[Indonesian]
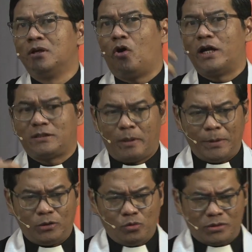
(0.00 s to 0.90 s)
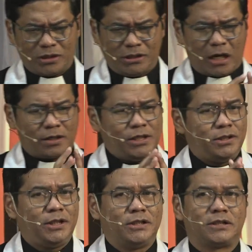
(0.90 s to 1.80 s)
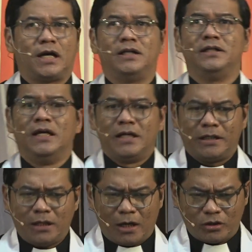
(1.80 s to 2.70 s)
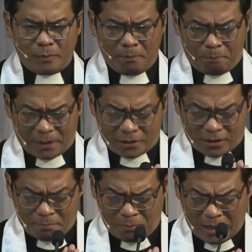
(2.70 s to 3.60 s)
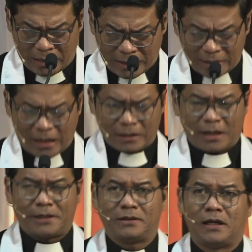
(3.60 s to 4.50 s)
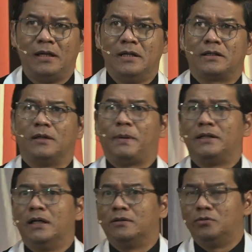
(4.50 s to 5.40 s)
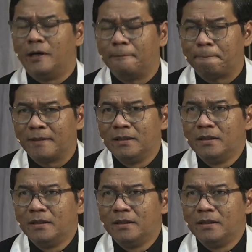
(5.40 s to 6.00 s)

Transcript: Oleh sebab itu, sejak dini sekali kita harus mempersembahkan anak kita kepada Tuhan.